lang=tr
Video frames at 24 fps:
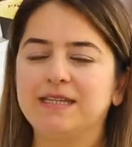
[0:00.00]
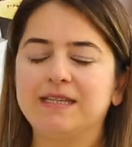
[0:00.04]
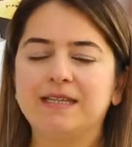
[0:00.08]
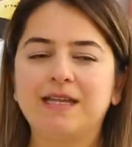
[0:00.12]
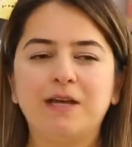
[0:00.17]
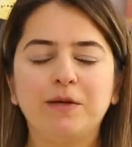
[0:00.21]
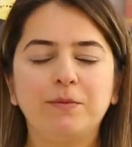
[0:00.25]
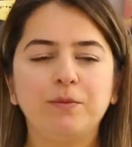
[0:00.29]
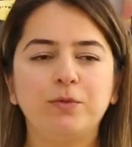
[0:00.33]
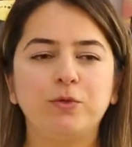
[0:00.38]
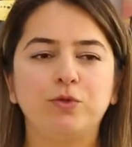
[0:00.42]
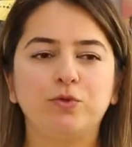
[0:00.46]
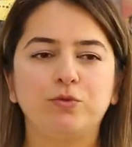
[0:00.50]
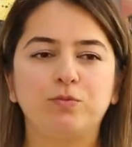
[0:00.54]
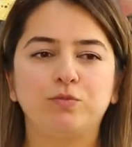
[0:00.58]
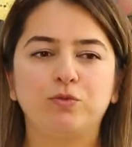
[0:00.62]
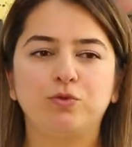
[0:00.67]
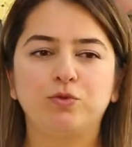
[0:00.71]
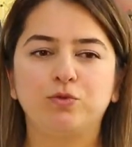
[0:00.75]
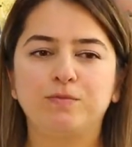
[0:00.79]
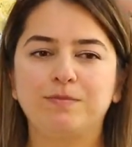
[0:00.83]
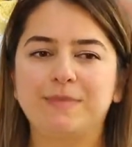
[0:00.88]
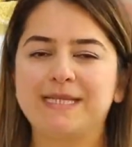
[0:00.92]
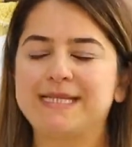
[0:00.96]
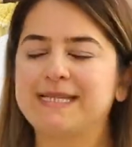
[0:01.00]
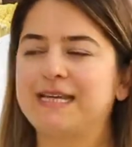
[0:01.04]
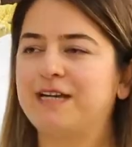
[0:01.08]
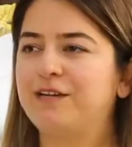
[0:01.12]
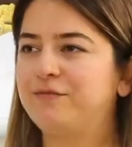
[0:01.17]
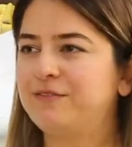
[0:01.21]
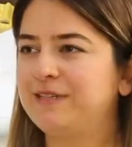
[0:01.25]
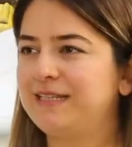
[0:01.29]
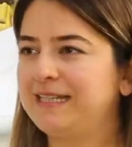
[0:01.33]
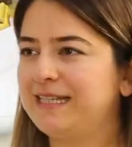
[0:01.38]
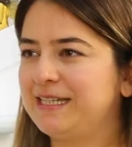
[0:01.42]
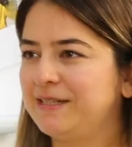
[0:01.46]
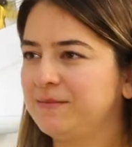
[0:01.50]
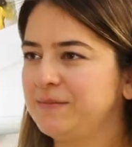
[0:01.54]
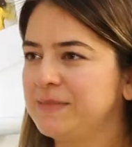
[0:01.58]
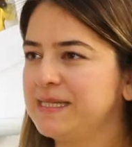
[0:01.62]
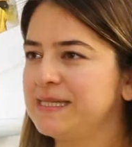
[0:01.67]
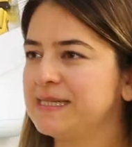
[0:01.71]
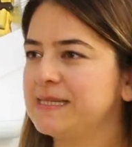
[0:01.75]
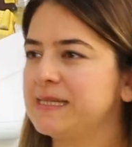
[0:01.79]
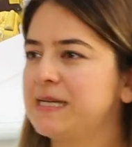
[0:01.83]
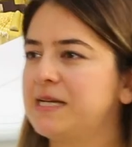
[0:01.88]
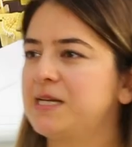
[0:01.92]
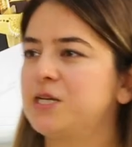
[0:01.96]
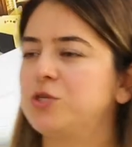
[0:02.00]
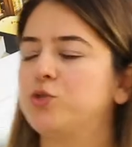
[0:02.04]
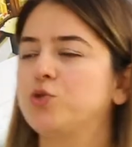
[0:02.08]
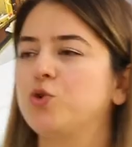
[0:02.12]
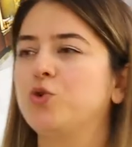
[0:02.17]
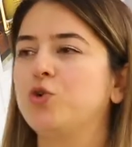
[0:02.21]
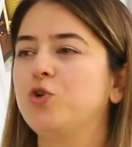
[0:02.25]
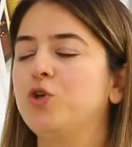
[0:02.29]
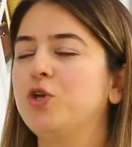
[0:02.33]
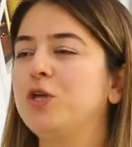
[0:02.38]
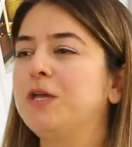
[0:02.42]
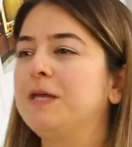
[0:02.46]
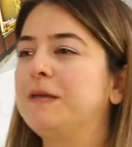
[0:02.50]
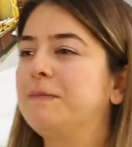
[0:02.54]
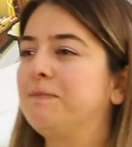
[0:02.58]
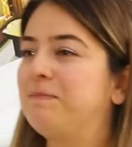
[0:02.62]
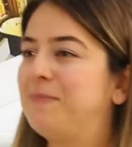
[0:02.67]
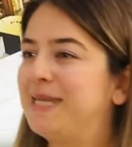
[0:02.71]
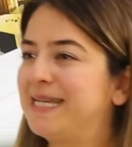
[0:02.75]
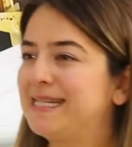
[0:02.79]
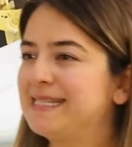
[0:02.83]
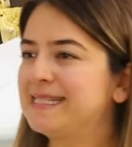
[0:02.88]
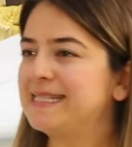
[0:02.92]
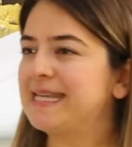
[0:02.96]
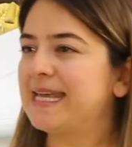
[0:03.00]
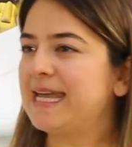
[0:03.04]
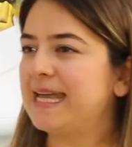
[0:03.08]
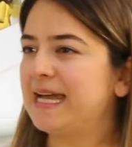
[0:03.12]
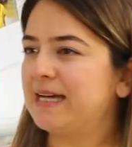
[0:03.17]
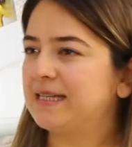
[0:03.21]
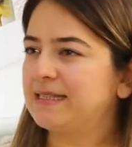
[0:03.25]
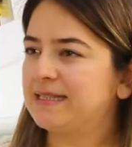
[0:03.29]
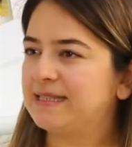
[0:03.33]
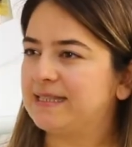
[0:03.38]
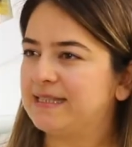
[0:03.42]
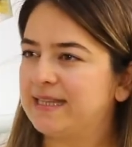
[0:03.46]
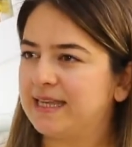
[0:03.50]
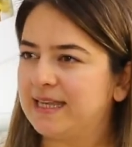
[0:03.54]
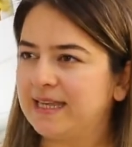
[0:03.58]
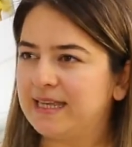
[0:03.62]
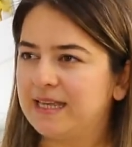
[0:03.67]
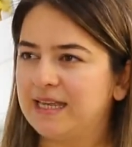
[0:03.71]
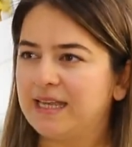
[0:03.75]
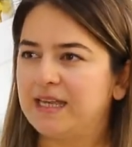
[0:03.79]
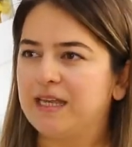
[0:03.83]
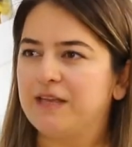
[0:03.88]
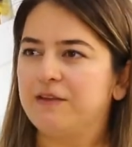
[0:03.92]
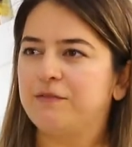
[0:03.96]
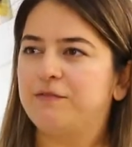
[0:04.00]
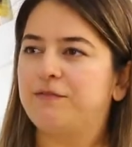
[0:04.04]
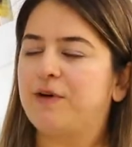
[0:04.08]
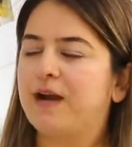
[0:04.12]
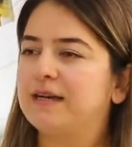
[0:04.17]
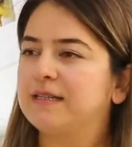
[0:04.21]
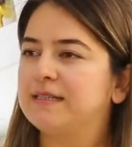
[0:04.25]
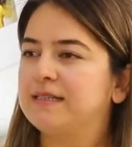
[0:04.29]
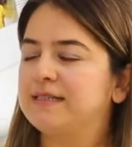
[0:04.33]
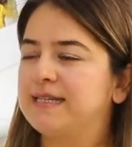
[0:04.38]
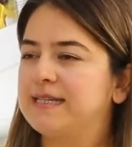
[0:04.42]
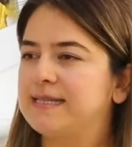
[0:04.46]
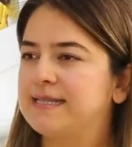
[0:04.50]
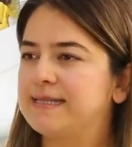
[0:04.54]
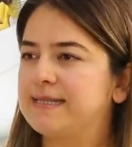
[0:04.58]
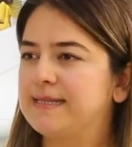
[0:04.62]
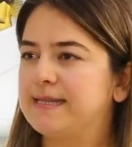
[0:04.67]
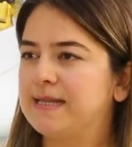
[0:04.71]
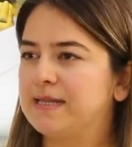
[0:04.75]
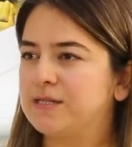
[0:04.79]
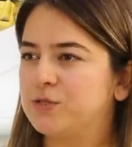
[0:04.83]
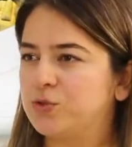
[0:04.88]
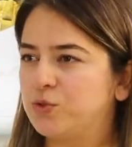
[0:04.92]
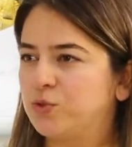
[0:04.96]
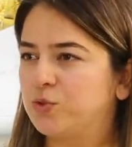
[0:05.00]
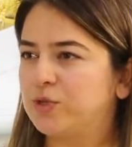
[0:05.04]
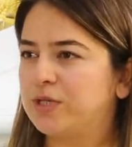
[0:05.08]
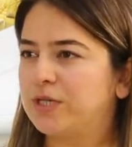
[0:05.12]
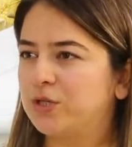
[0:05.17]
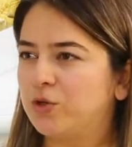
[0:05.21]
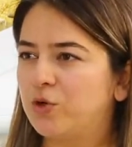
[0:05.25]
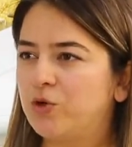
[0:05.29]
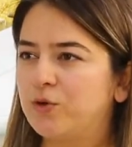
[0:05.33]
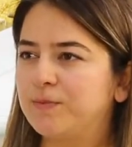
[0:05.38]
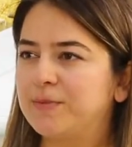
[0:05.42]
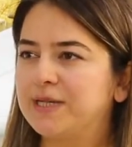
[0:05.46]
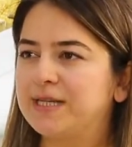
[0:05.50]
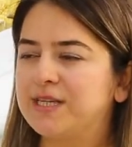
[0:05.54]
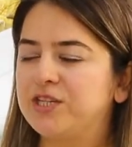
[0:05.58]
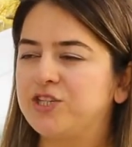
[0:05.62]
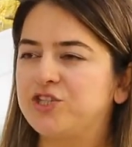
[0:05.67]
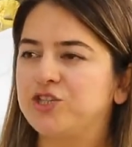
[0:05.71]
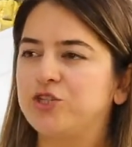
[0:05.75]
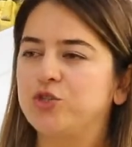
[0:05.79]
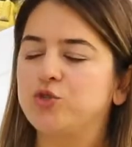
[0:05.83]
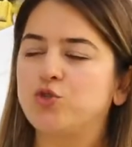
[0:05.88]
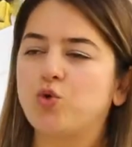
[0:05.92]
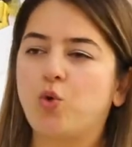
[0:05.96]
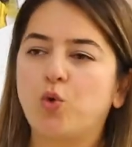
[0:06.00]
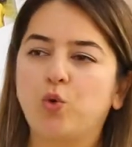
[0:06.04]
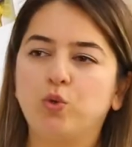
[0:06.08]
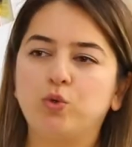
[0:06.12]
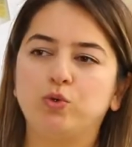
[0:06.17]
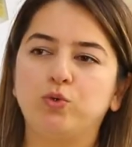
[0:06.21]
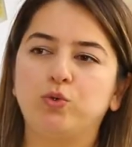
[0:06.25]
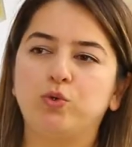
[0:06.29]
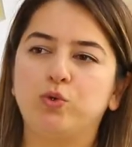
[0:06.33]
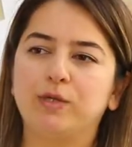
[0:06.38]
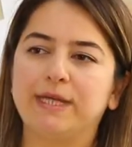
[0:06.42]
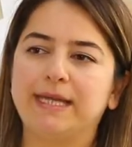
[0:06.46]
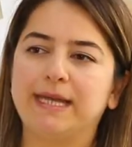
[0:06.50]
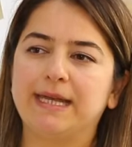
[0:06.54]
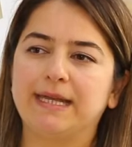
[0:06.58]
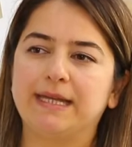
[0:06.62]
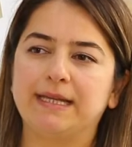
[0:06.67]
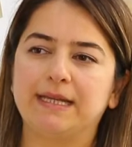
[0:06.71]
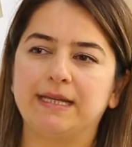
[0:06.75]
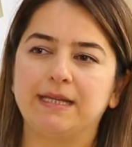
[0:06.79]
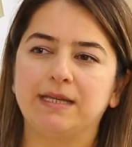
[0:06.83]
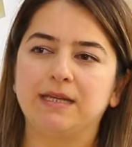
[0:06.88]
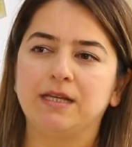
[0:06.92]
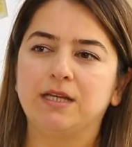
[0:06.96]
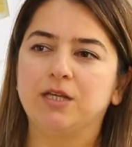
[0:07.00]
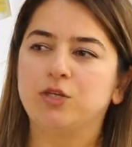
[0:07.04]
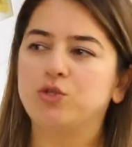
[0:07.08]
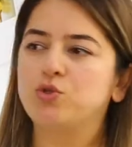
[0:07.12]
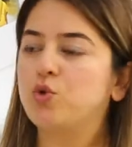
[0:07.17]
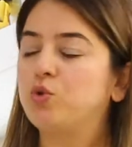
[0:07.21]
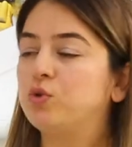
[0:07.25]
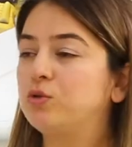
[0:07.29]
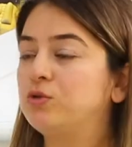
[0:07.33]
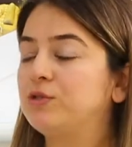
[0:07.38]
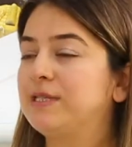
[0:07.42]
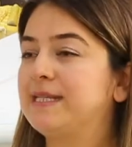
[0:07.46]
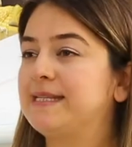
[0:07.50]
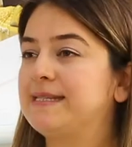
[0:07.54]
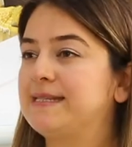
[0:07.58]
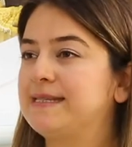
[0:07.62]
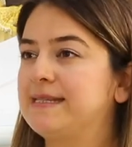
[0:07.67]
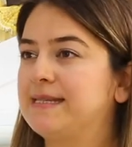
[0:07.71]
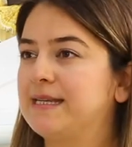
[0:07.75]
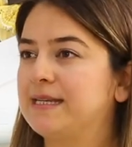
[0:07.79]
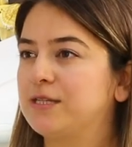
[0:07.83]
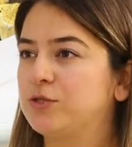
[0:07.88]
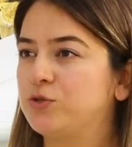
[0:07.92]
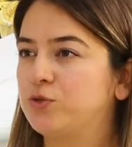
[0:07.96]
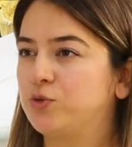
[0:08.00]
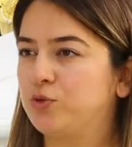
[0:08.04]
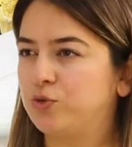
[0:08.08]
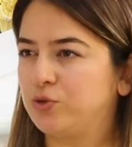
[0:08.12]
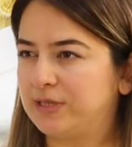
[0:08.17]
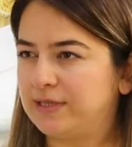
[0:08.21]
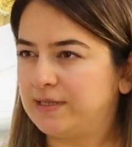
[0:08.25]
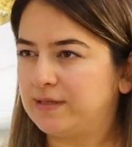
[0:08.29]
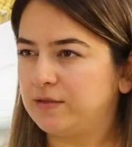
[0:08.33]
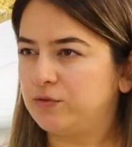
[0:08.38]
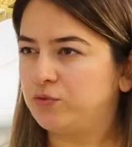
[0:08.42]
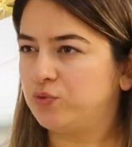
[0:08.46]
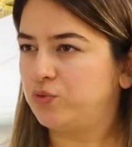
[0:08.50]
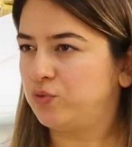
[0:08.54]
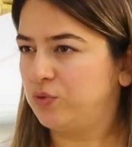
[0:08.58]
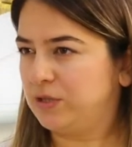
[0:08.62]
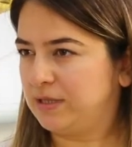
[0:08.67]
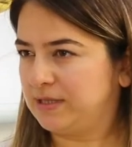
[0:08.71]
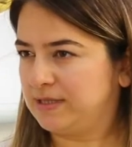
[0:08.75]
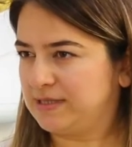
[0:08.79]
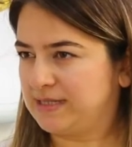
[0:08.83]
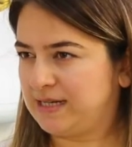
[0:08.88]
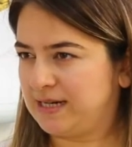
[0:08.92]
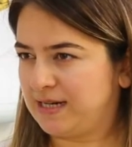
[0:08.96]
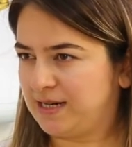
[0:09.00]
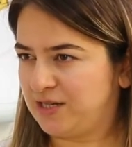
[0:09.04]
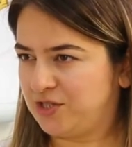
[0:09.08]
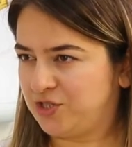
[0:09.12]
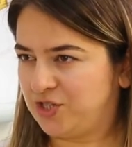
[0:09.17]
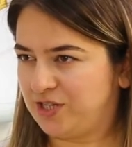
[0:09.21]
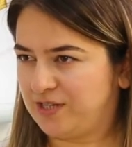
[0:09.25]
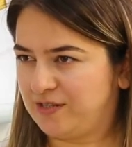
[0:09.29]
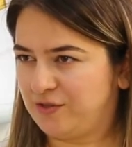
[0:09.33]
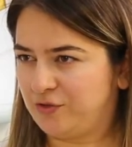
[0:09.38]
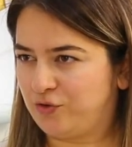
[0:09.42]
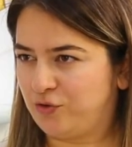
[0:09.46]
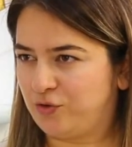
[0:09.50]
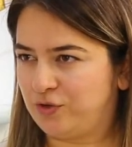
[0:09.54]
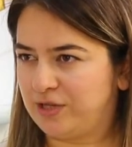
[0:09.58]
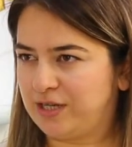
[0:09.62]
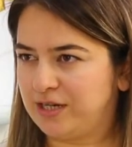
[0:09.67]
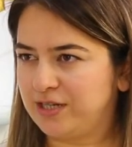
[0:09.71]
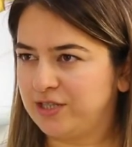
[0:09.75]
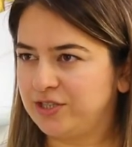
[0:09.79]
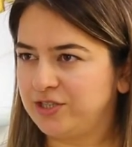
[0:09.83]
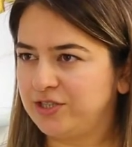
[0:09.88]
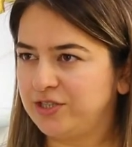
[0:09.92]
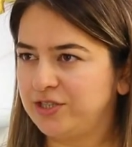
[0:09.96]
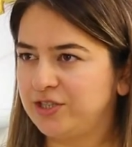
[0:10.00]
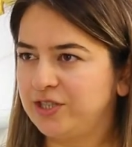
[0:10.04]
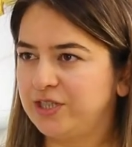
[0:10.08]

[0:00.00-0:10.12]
ne yapıyor bu misafirlerimiz? Daha çok bir seyahatte farklı destinasyonları görmek için çoklu ülkeli, çoklu destinasyonlu turları tercih ediyorlar.